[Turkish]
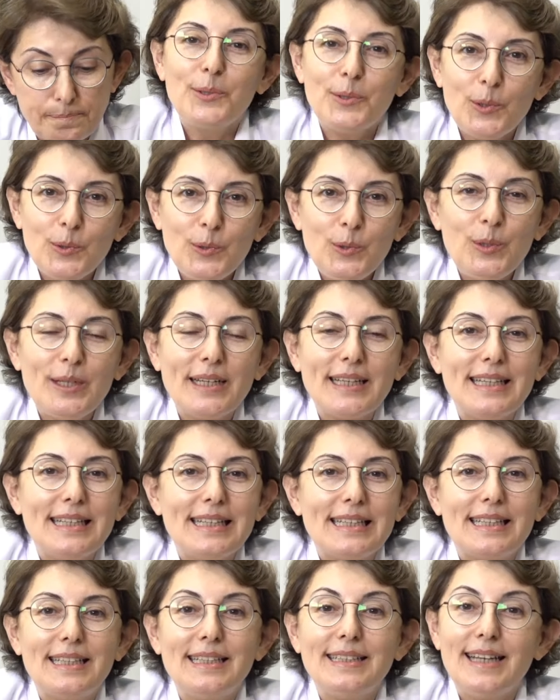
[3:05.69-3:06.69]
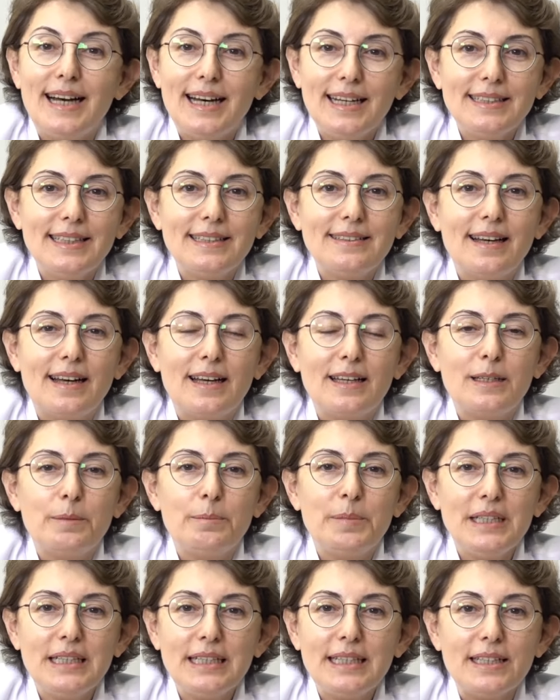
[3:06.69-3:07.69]
Konuyla ilgili daha
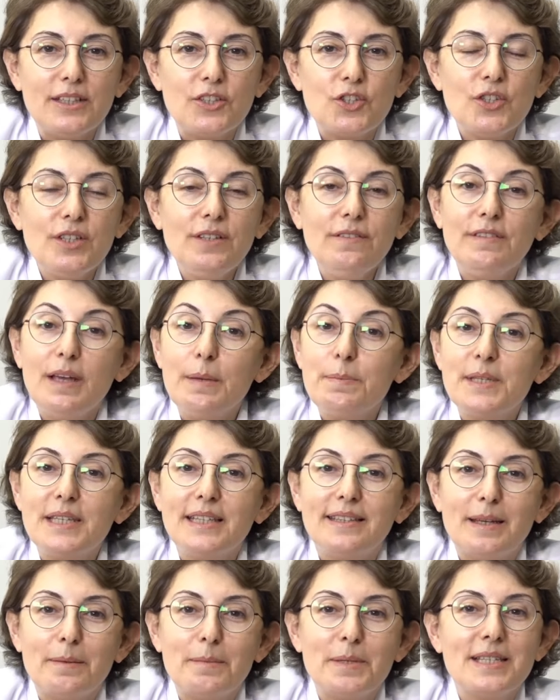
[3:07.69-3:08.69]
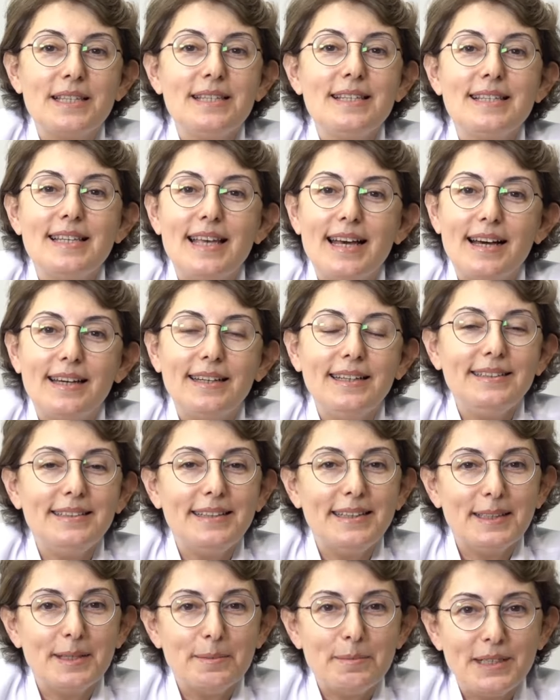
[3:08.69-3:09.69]
detaylı bilgi için web sitemizi
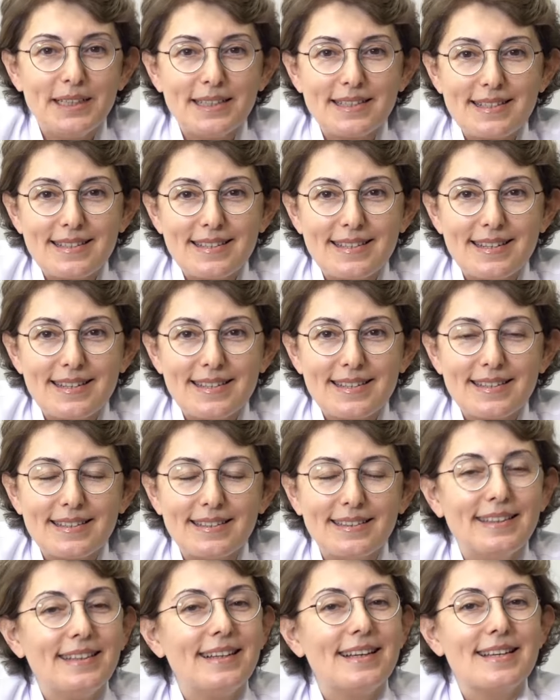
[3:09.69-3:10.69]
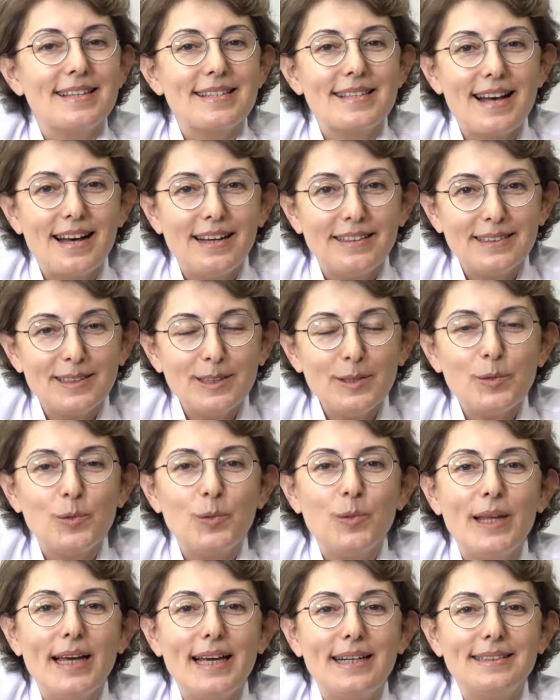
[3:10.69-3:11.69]
ziyaret edebilirsiniz. Sağlıklı
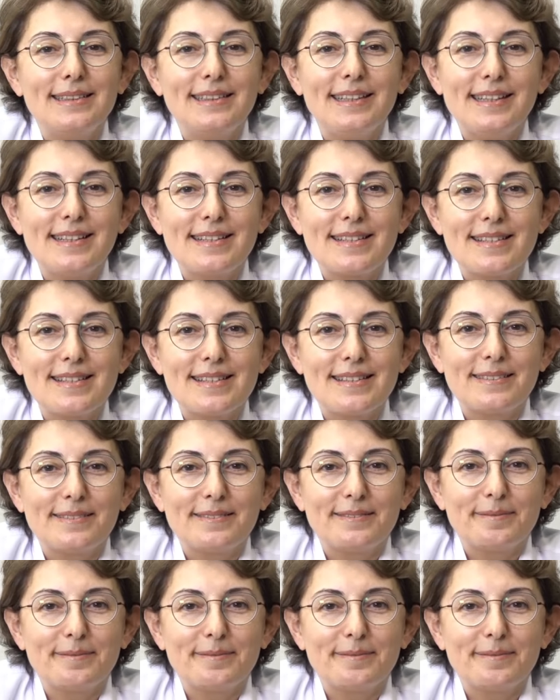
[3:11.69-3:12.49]
günler dileriz.